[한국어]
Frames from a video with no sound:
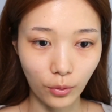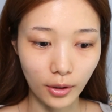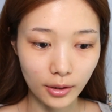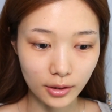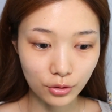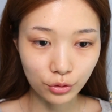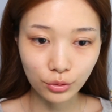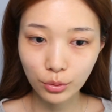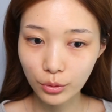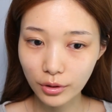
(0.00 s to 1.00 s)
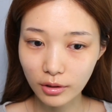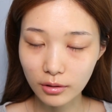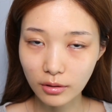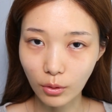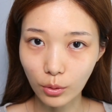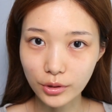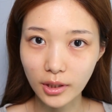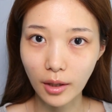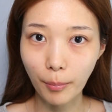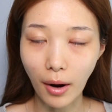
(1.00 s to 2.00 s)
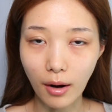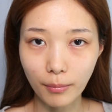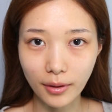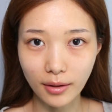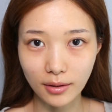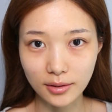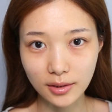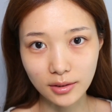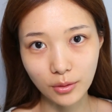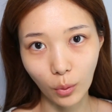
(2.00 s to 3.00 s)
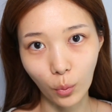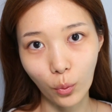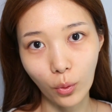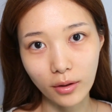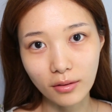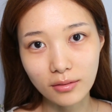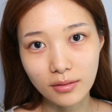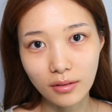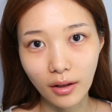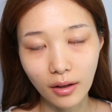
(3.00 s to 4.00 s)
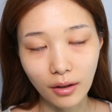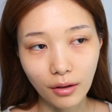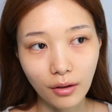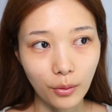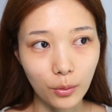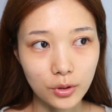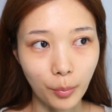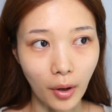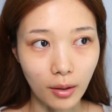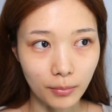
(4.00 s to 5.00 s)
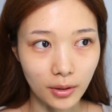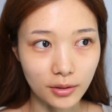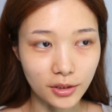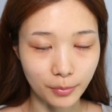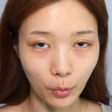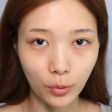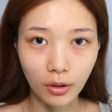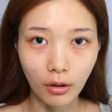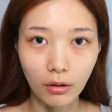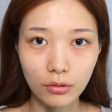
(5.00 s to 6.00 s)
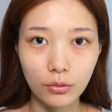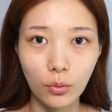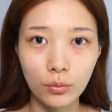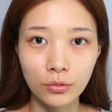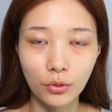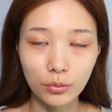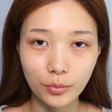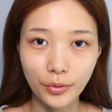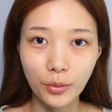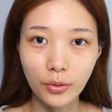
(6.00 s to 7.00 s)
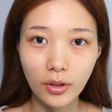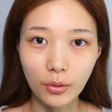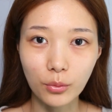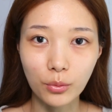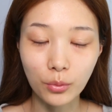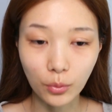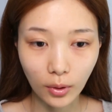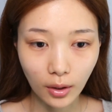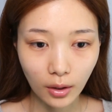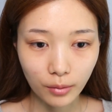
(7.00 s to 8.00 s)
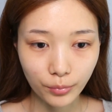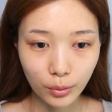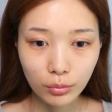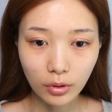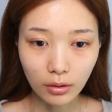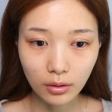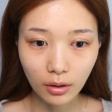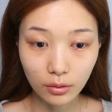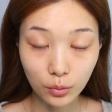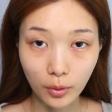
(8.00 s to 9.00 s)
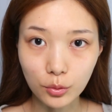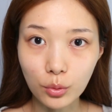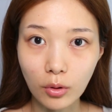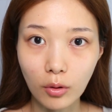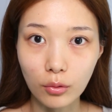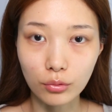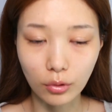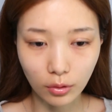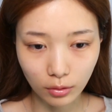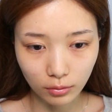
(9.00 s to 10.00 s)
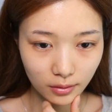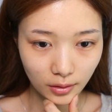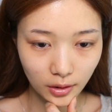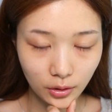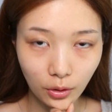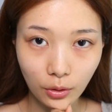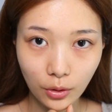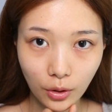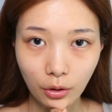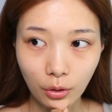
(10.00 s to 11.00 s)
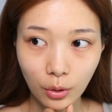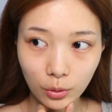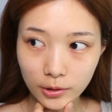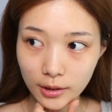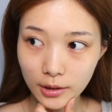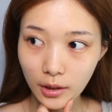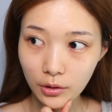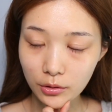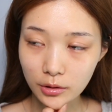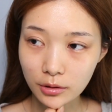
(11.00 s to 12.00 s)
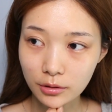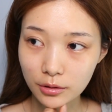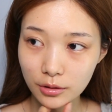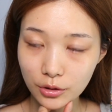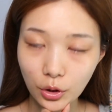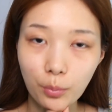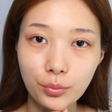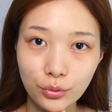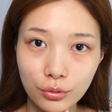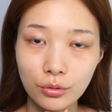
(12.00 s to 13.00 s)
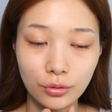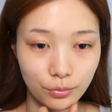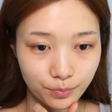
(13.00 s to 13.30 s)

원래 이 튜토리얼을 어제 밤에 찍으려고 했는데 어제 밤에 집에 오니까 너무너무 피곤하고 피부 상태가 좀 안 좋더라고요. 그래서 어제 촬영은 접고